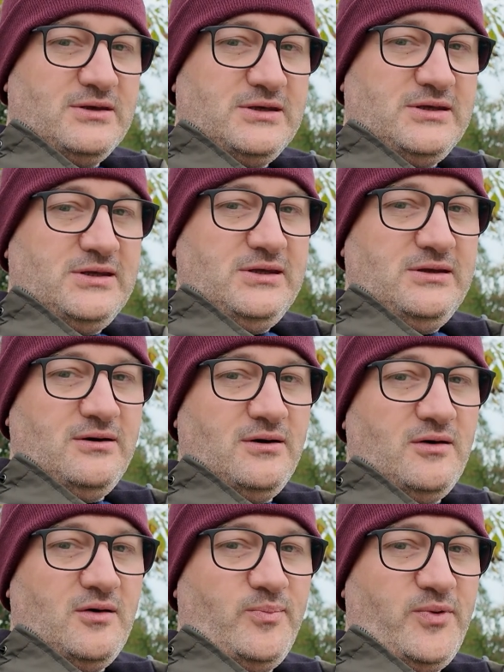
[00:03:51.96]
qui
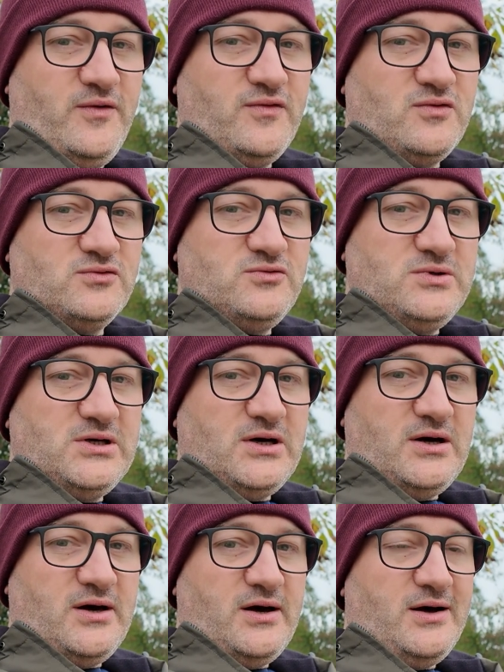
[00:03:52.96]
euh, peuvent
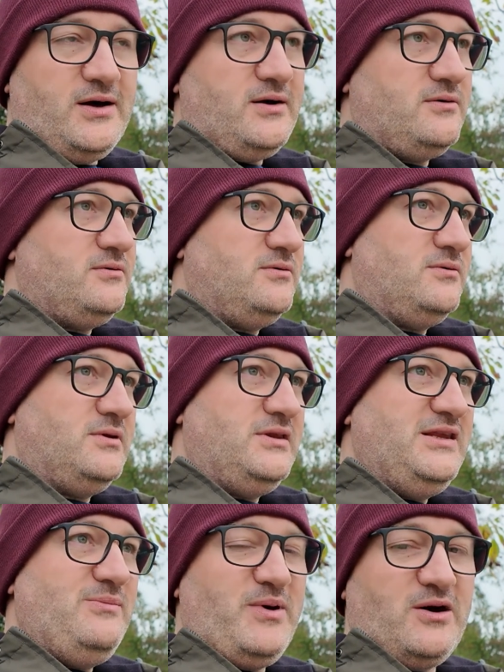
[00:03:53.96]
conduire à
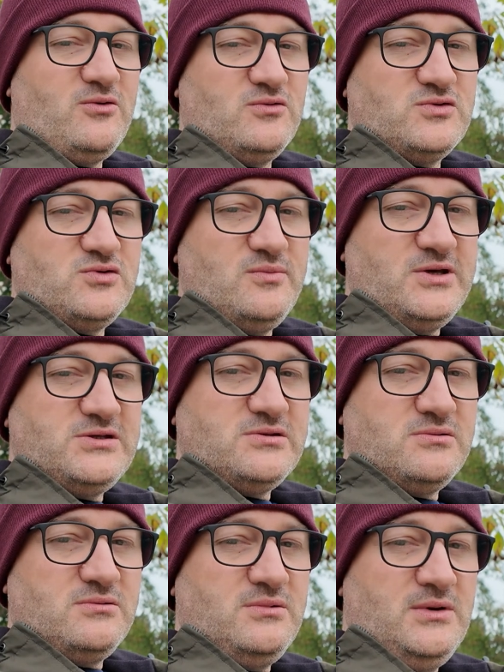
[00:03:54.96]
une
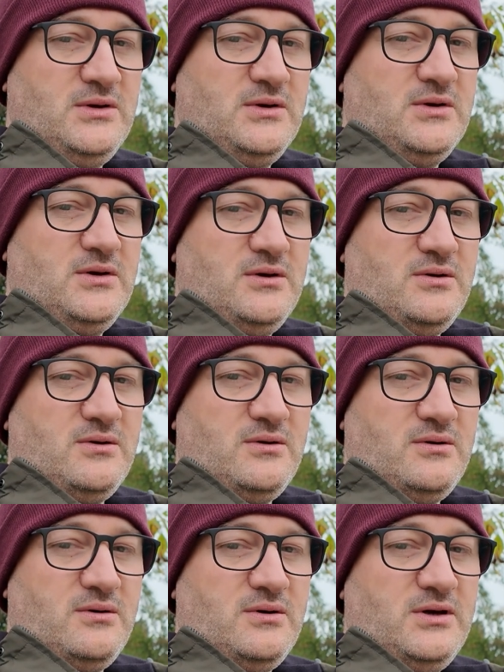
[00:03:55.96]
hyperconsommation
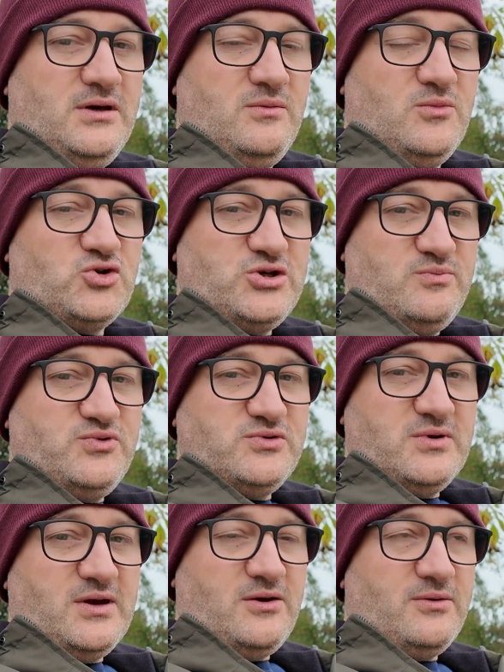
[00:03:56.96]
euh, et de manger plus
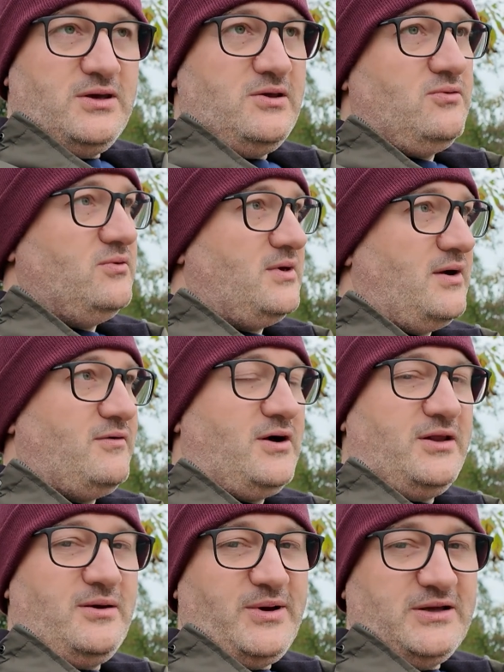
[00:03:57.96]
de calories et donc avoir
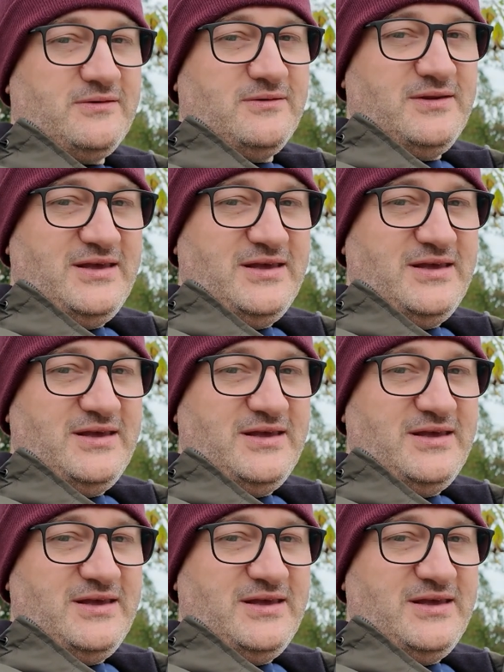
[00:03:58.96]
un impact